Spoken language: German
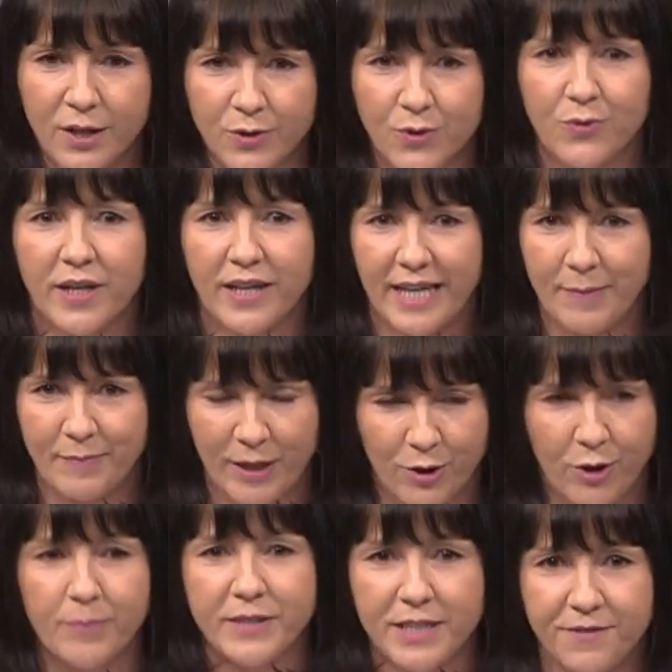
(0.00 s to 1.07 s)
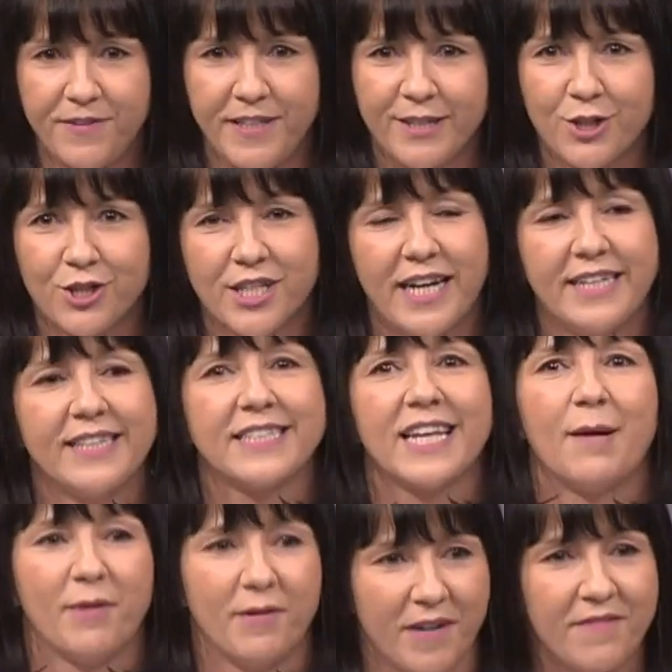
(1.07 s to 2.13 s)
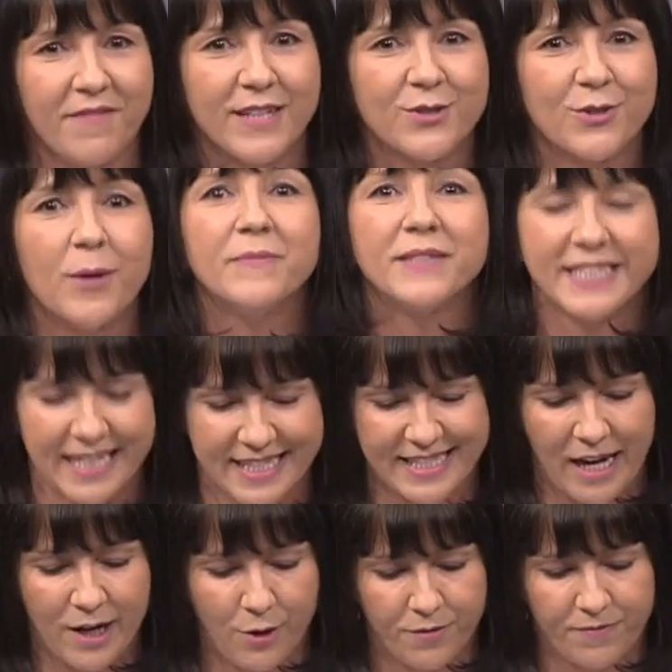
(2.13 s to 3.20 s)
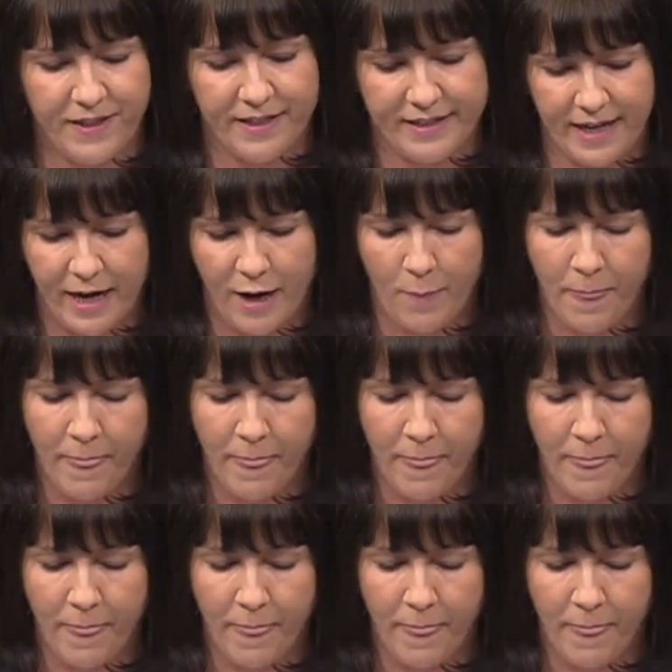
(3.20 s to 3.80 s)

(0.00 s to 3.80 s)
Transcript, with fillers: Zugegeben, da kommt nicht viel Gescheites, aber wenn was kommt, dann sagen auch wir Ja.